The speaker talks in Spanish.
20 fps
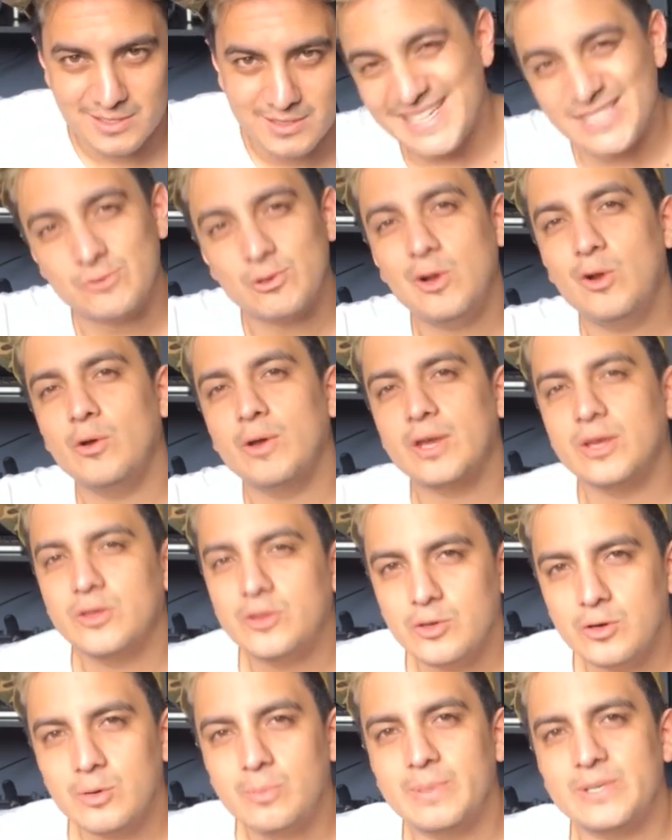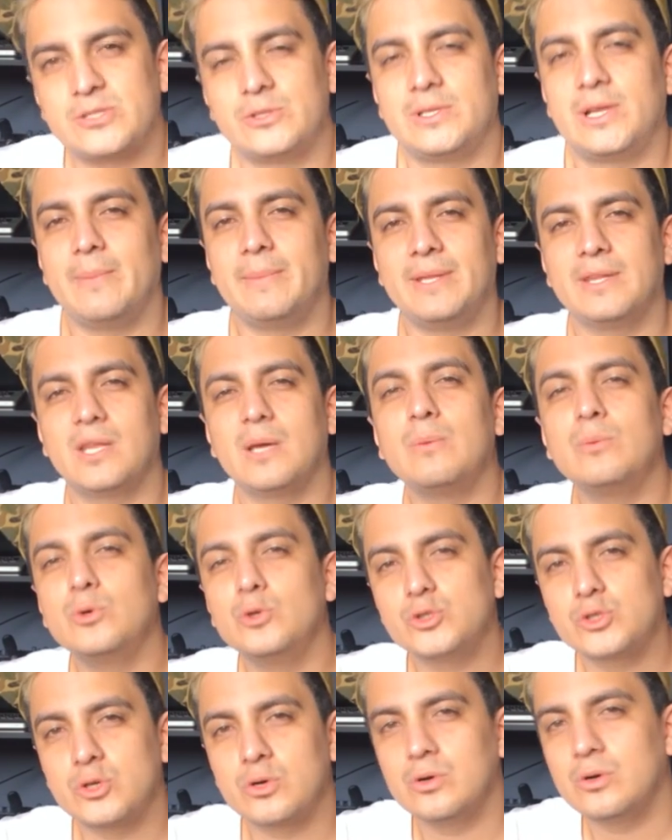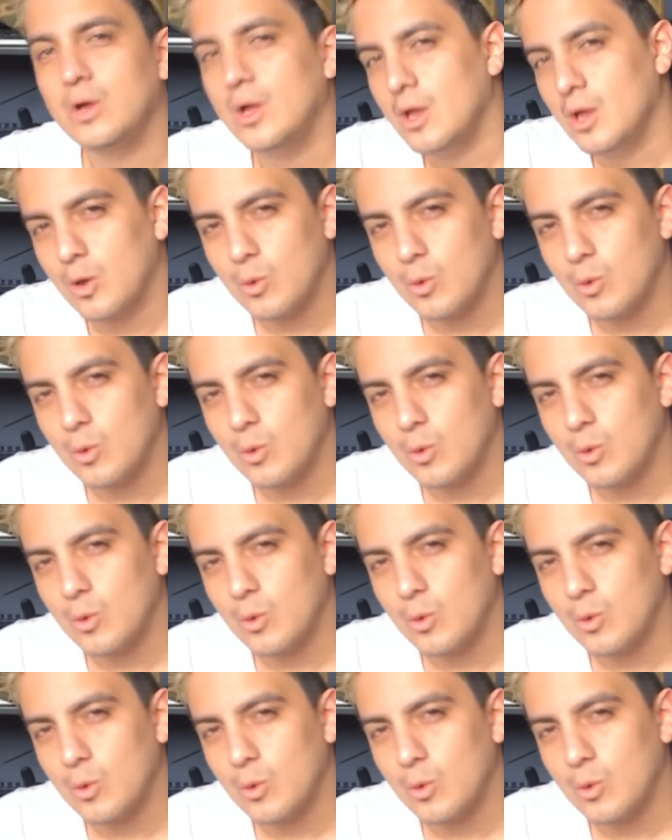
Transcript: Y eso es lo que yo personalmente busco